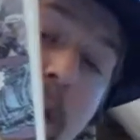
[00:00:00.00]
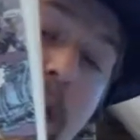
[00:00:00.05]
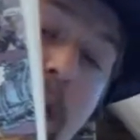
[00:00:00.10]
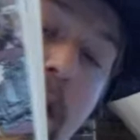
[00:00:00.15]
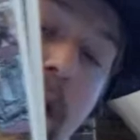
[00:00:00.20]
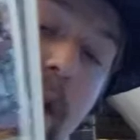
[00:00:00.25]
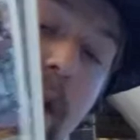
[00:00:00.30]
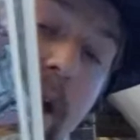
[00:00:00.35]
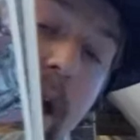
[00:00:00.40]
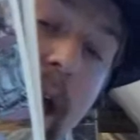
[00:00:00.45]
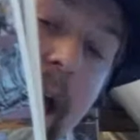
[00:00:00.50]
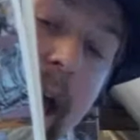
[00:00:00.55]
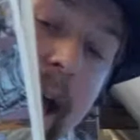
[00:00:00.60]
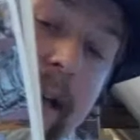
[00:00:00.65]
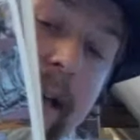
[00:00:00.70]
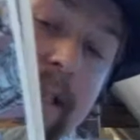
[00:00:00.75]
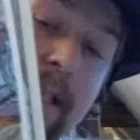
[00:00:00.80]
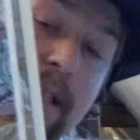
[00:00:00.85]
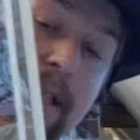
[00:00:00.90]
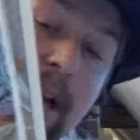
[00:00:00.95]
et ouais,
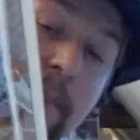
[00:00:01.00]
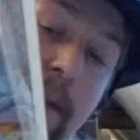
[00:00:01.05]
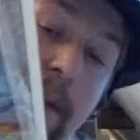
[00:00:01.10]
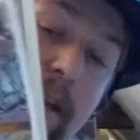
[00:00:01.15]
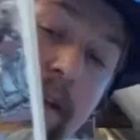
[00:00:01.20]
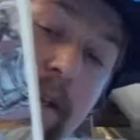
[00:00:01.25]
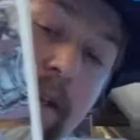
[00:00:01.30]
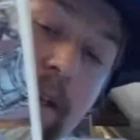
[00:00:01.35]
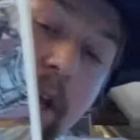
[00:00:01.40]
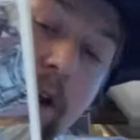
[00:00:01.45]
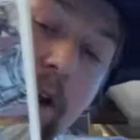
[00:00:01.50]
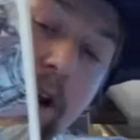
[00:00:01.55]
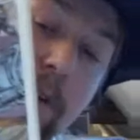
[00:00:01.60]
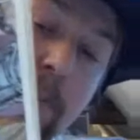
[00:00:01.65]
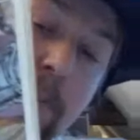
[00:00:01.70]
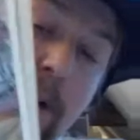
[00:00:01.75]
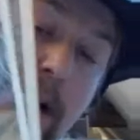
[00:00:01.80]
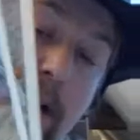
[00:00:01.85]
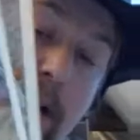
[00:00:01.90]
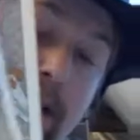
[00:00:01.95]
Aix est un mec
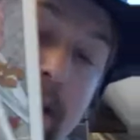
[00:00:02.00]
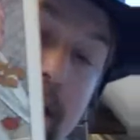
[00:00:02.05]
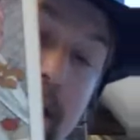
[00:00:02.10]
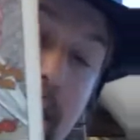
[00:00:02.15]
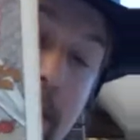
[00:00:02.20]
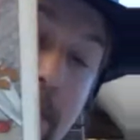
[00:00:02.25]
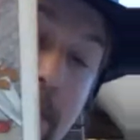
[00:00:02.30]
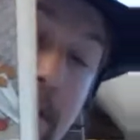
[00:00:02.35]
qui ne rigole pas,